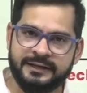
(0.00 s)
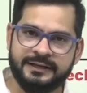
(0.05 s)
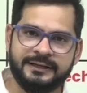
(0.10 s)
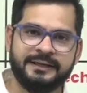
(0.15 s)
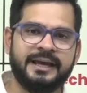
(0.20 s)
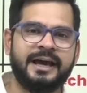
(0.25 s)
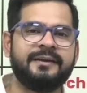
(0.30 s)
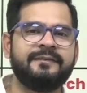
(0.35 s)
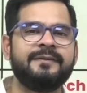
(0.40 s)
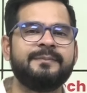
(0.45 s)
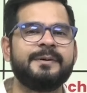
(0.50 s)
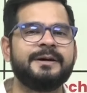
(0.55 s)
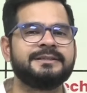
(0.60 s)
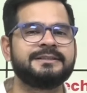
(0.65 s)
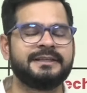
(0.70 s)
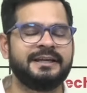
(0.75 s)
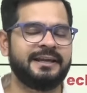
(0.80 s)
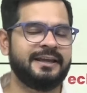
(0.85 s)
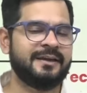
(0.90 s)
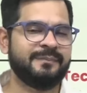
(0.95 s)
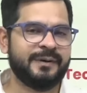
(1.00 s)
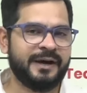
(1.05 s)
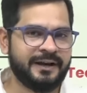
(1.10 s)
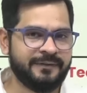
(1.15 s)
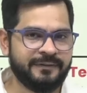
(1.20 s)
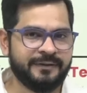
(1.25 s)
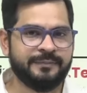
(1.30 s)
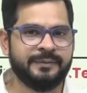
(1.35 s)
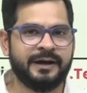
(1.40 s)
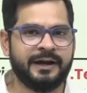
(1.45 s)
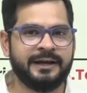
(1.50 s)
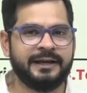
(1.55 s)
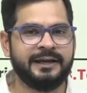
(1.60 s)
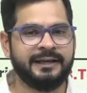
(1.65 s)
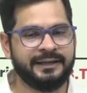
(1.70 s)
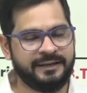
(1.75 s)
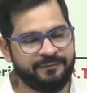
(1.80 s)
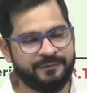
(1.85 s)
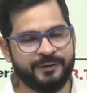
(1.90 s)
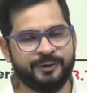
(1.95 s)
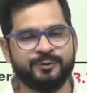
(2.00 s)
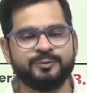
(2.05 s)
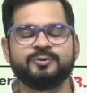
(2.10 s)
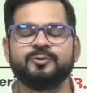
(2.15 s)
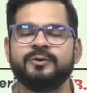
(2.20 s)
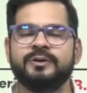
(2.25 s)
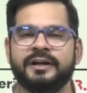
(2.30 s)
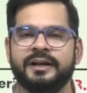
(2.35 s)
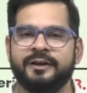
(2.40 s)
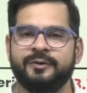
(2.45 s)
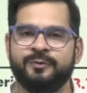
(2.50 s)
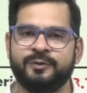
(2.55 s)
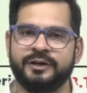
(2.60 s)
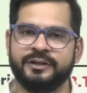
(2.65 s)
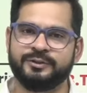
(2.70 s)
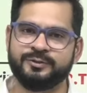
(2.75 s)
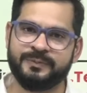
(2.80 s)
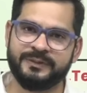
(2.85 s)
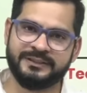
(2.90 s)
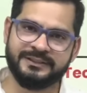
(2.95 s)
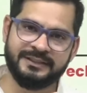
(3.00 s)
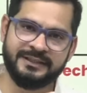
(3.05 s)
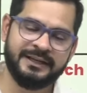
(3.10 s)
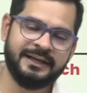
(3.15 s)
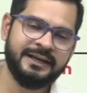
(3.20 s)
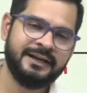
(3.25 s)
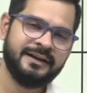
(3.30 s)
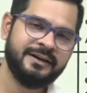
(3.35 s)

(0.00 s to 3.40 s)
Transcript: ग्यारहवीं पास करके बारहवीं में आए हैं ये वीडियो सुन रहे होंगे जो बच्चे